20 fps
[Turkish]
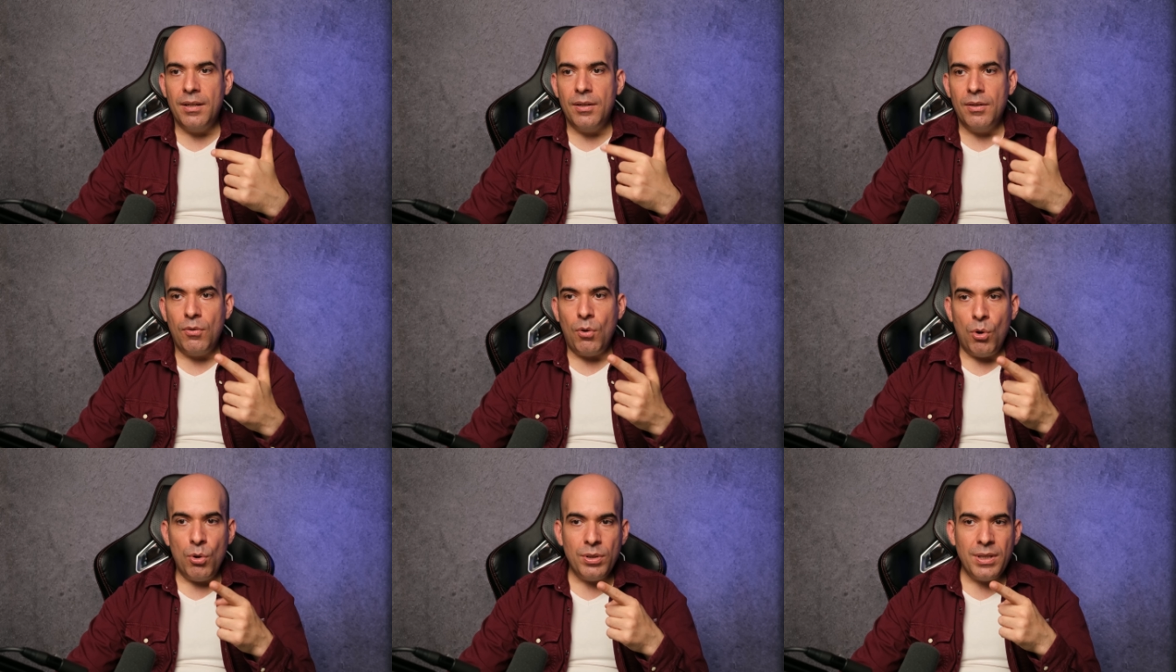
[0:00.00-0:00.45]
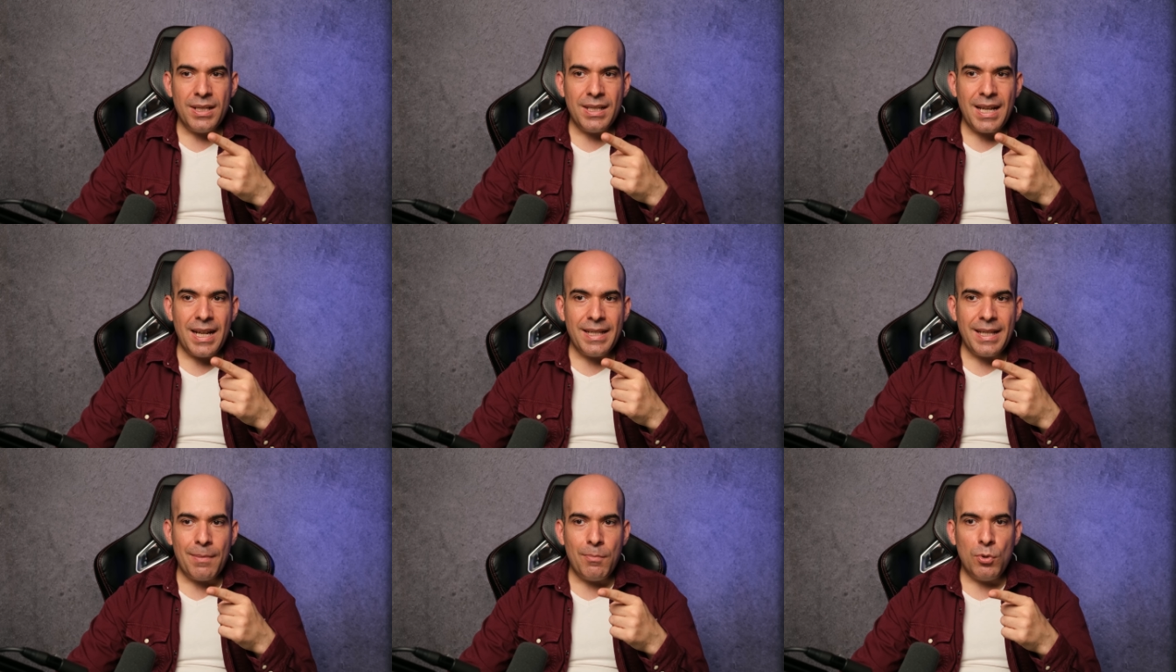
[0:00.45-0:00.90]
Orada
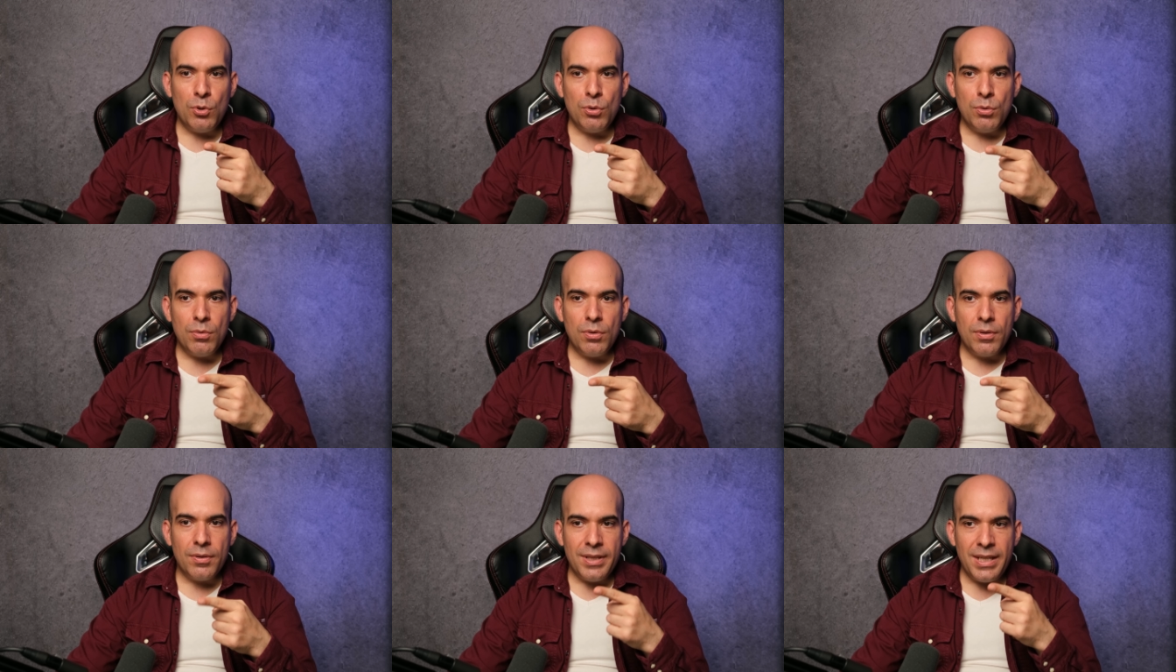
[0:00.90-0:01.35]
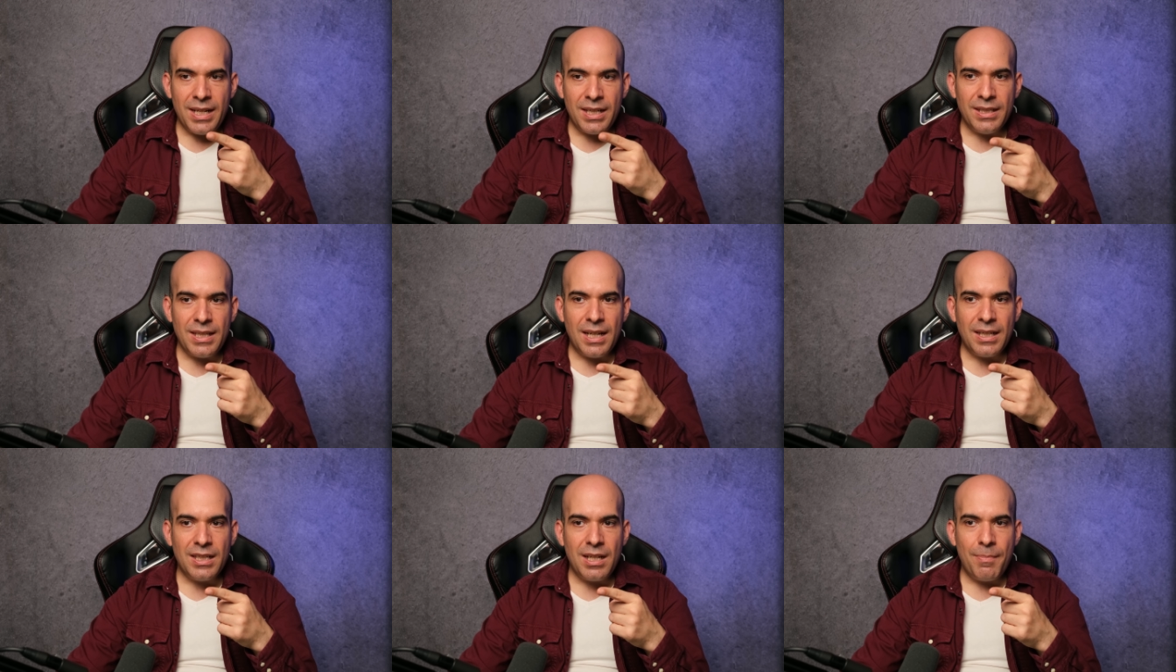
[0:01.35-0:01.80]
zaten bunun
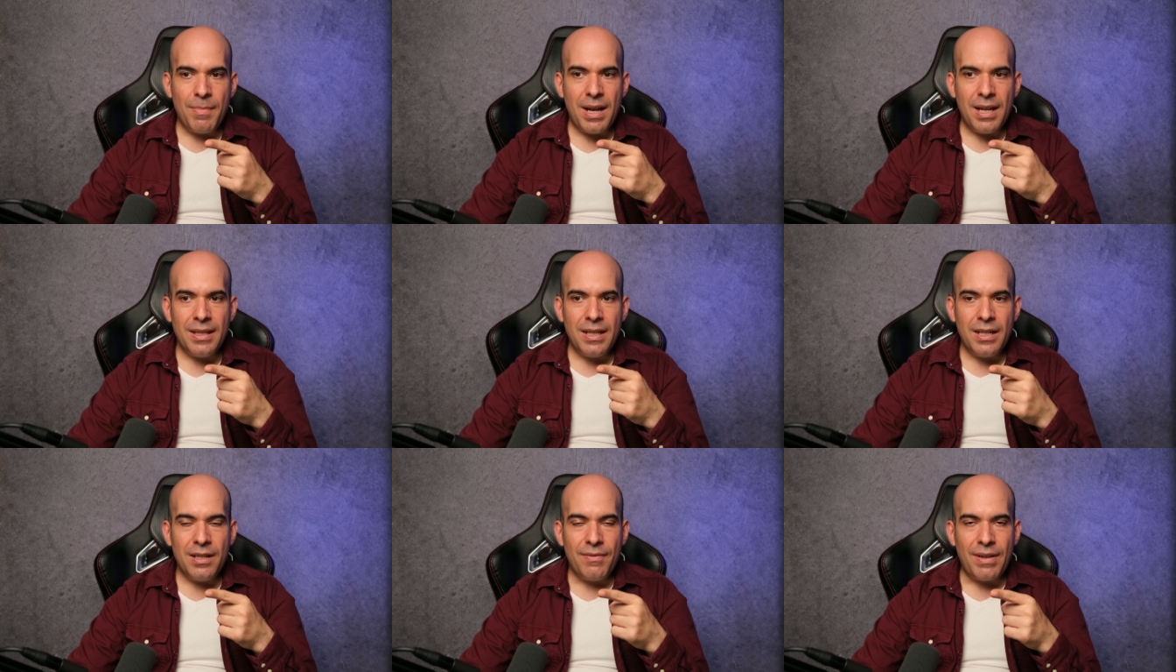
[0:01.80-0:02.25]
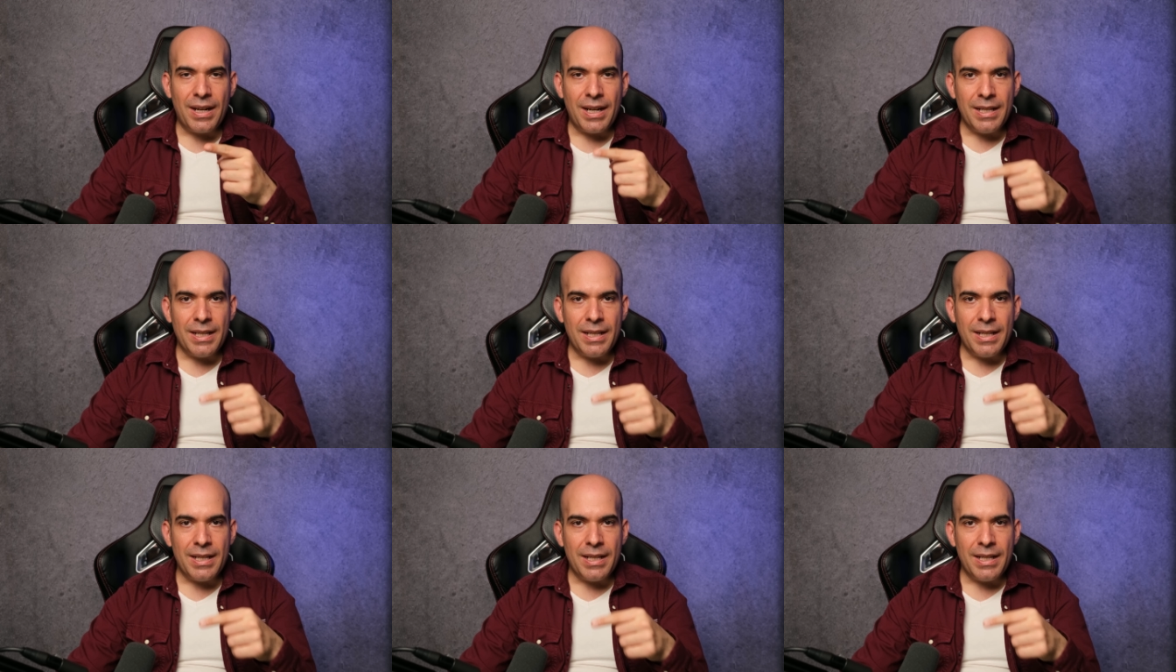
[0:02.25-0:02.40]
yakın akrabaları var.